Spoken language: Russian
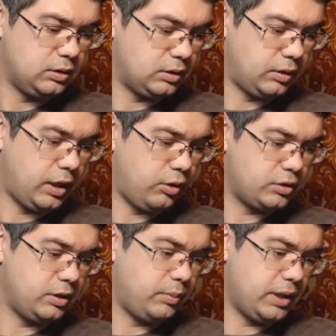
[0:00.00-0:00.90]
Так,
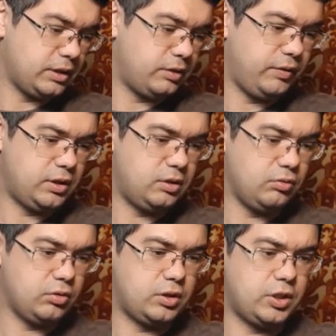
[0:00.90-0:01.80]
колесная база
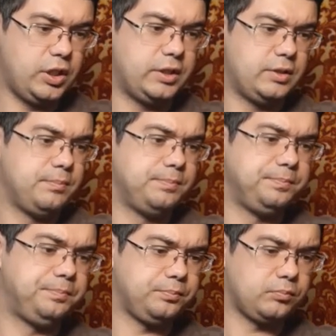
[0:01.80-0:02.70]

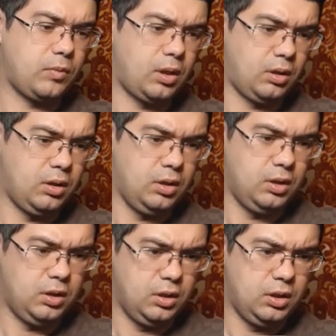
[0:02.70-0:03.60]
296.
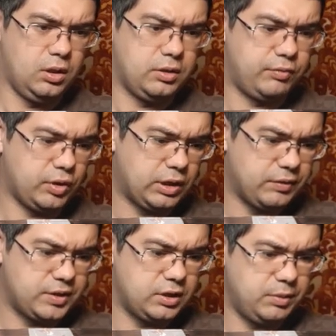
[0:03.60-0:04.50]
Все сказал
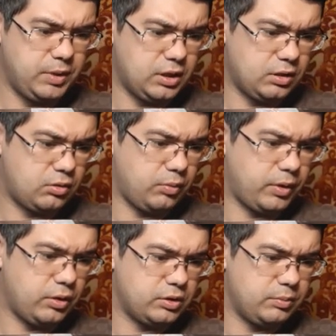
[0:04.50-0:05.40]
в сантиметрах, кроме
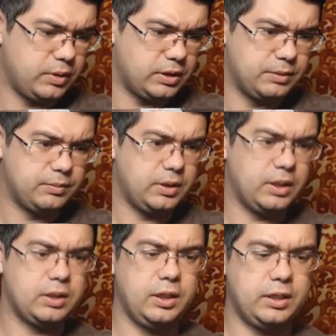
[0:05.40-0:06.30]
колесной базы.
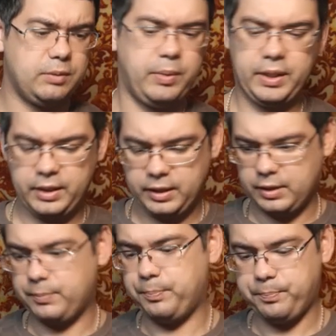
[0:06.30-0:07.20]
Так, ладно, поехали.